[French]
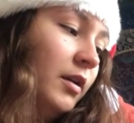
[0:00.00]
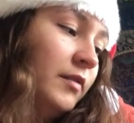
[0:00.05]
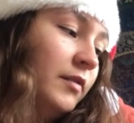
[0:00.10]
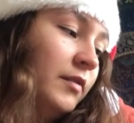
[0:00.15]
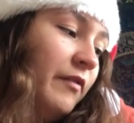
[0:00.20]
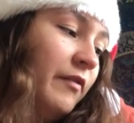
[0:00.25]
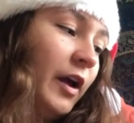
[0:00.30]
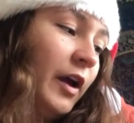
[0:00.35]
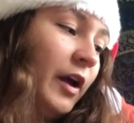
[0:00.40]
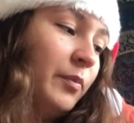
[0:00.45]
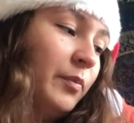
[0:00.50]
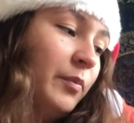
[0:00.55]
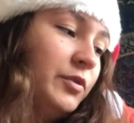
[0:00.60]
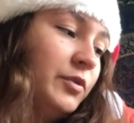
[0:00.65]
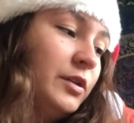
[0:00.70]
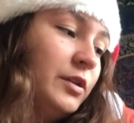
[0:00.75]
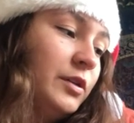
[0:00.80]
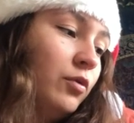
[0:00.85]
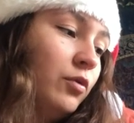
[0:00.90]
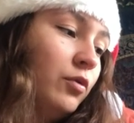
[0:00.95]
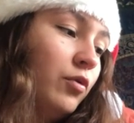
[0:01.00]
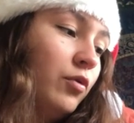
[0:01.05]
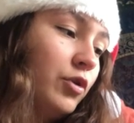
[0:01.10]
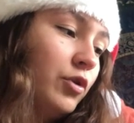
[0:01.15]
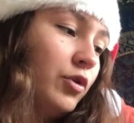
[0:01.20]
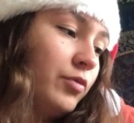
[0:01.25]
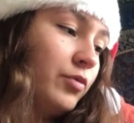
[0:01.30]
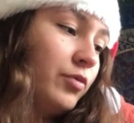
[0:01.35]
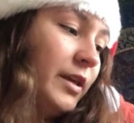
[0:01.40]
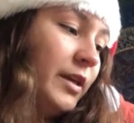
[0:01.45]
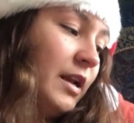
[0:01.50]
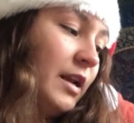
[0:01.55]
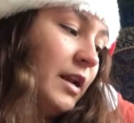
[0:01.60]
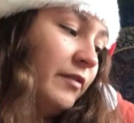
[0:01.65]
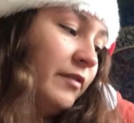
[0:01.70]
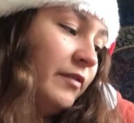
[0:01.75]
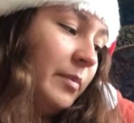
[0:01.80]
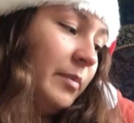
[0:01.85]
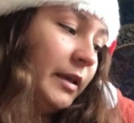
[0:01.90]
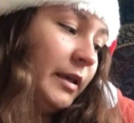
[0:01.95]
Il va faire un petit coucou au jouet qu'il a
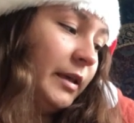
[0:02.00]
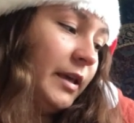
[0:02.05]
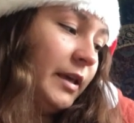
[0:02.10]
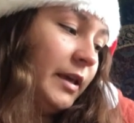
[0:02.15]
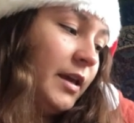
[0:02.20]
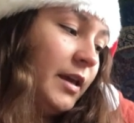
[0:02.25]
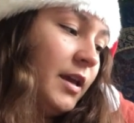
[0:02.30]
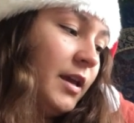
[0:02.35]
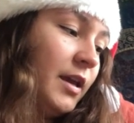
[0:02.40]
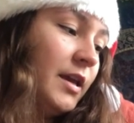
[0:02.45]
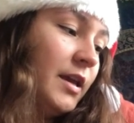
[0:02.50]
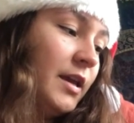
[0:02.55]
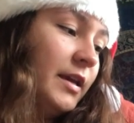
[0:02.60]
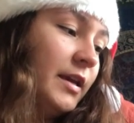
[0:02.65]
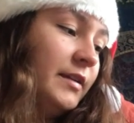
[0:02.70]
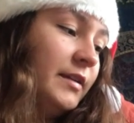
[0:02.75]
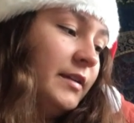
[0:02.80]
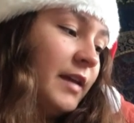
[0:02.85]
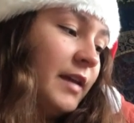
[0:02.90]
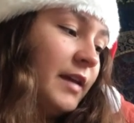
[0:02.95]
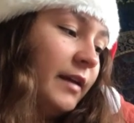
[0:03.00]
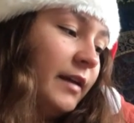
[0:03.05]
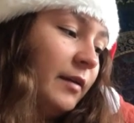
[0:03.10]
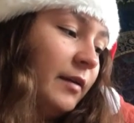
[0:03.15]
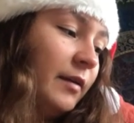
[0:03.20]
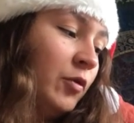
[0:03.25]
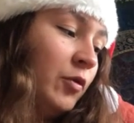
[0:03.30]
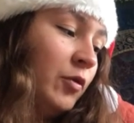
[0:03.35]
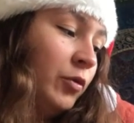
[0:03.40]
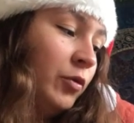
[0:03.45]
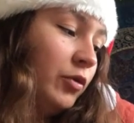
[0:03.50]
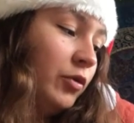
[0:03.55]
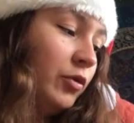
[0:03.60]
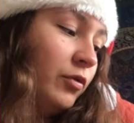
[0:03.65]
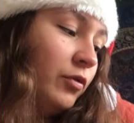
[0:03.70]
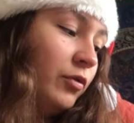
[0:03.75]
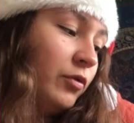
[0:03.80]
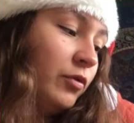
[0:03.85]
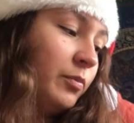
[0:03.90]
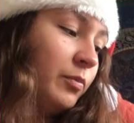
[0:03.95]
fabriqué. Il s'arrête un moment
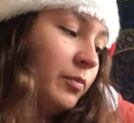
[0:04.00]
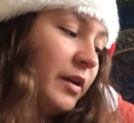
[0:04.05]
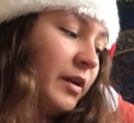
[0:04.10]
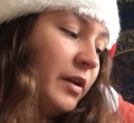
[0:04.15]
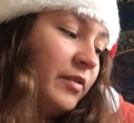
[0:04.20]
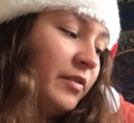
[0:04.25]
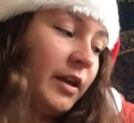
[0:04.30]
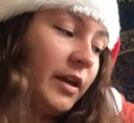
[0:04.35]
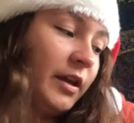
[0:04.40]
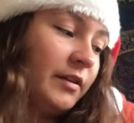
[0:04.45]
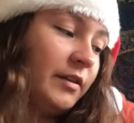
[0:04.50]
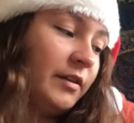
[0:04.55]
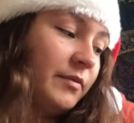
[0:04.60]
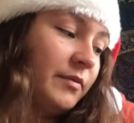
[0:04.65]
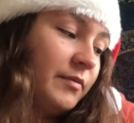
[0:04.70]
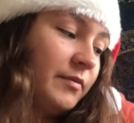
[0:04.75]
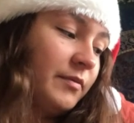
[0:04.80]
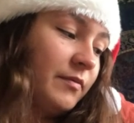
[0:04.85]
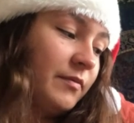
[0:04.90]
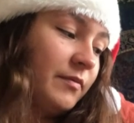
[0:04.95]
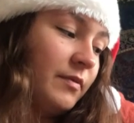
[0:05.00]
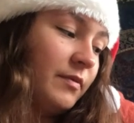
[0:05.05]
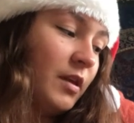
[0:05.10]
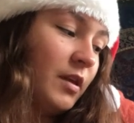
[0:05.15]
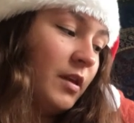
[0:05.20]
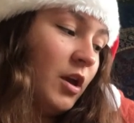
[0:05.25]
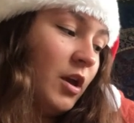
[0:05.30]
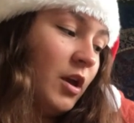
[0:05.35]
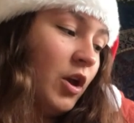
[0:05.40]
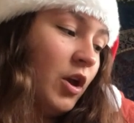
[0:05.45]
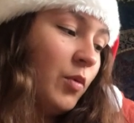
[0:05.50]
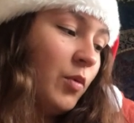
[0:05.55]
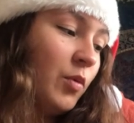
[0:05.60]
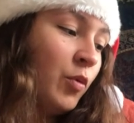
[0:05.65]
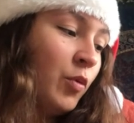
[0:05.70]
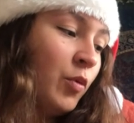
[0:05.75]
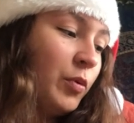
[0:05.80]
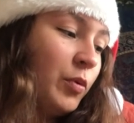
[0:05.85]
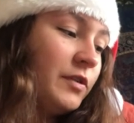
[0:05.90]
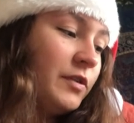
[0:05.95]
devant son préféré.
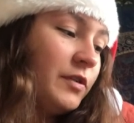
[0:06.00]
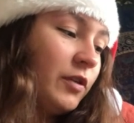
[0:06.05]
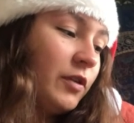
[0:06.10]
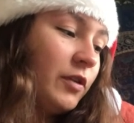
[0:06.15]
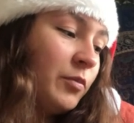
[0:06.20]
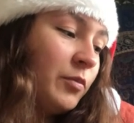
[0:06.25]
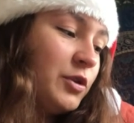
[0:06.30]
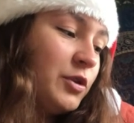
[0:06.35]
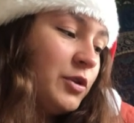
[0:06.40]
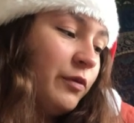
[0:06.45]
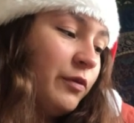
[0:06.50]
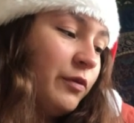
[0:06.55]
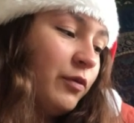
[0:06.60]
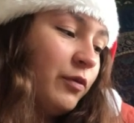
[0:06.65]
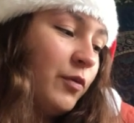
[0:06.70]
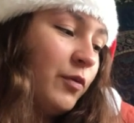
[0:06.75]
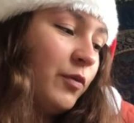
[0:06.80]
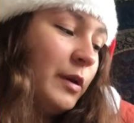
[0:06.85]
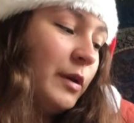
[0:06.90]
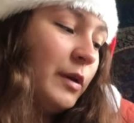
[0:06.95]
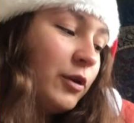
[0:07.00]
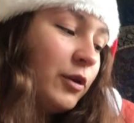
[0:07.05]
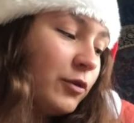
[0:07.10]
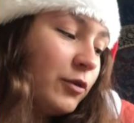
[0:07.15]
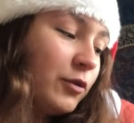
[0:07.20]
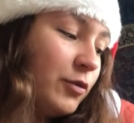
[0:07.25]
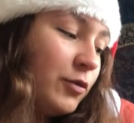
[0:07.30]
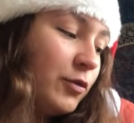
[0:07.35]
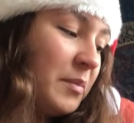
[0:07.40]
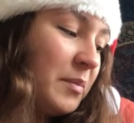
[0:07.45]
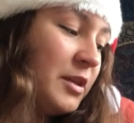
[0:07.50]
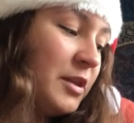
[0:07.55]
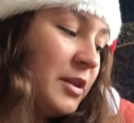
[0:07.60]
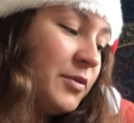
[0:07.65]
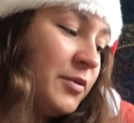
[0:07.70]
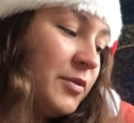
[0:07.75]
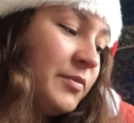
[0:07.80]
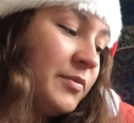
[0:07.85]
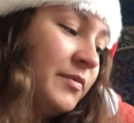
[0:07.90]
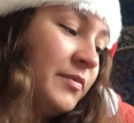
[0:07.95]
Mon petit homme chiffon, mais que tu es
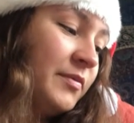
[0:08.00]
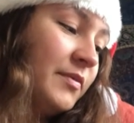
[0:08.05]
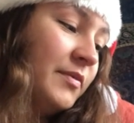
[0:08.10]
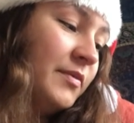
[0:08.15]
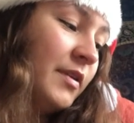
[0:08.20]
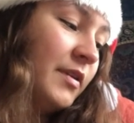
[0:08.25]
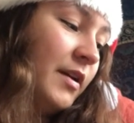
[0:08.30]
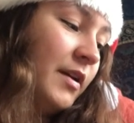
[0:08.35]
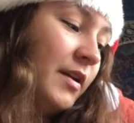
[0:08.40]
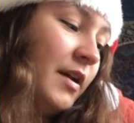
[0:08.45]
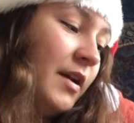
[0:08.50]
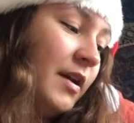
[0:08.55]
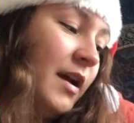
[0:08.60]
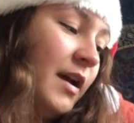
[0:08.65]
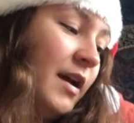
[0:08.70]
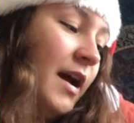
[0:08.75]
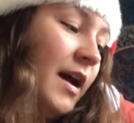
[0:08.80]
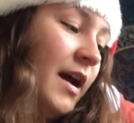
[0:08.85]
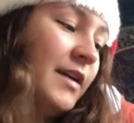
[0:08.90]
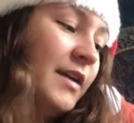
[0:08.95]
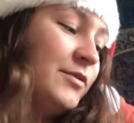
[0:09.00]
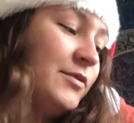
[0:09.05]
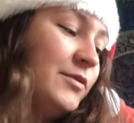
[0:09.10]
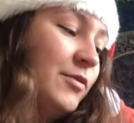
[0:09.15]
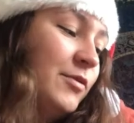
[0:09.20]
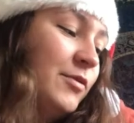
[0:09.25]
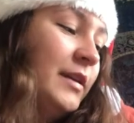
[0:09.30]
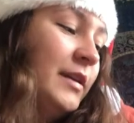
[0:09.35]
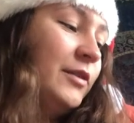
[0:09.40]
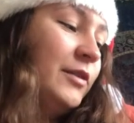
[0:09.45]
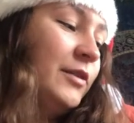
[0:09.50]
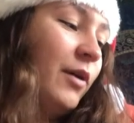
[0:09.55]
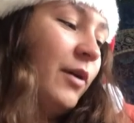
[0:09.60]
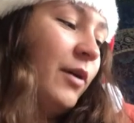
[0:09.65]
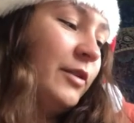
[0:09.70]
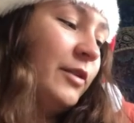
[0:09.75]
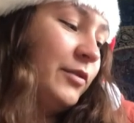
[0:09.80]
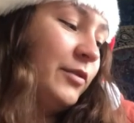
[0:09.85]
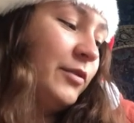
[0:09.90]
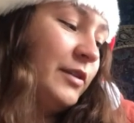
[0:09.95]
mignon Ah, celui qui
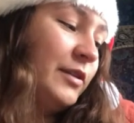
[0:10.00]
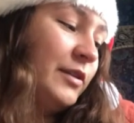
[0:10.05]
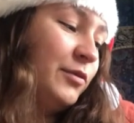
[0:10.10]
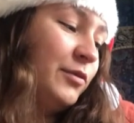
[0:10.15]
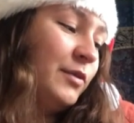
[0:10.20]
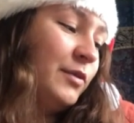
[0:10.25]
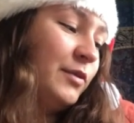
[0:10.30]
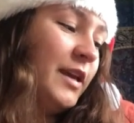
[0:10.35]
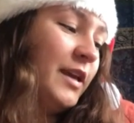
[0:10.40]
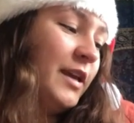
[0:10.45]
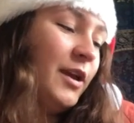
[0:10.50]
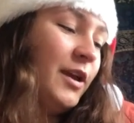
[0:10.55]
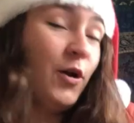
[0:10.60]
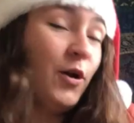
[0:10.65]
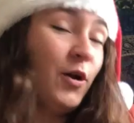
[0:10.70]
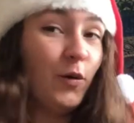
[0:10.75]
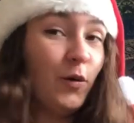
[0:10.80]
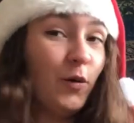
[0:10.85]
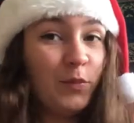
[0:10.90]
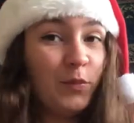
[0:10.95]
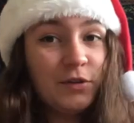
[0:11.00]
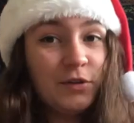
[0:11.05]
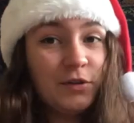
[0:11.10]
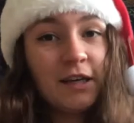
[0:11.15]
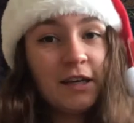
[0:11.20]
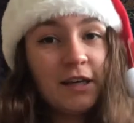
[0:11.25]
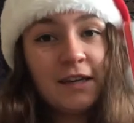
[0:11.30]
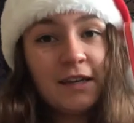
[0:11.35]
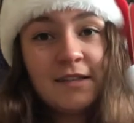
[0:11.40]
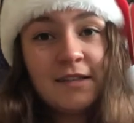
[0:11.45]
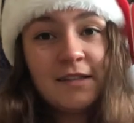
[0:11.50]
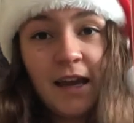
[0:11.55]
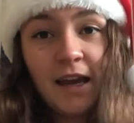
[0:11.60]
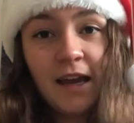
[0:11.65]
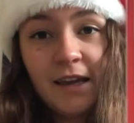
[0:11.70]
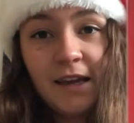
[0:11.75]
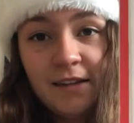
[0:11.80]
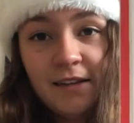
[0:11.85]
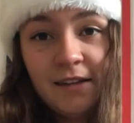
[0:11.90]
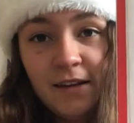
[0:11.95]
t'aura dans ses souliers, on peut dire qu'il sera
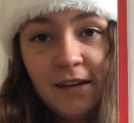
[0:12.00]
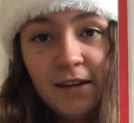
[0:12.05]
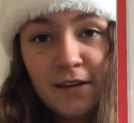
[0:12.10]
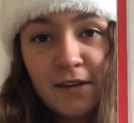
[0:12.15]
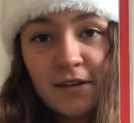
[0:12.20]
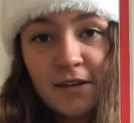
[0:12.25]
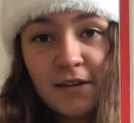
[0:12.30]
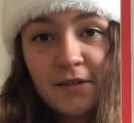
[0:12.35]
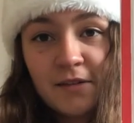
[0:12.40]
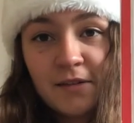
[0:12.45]
gâté.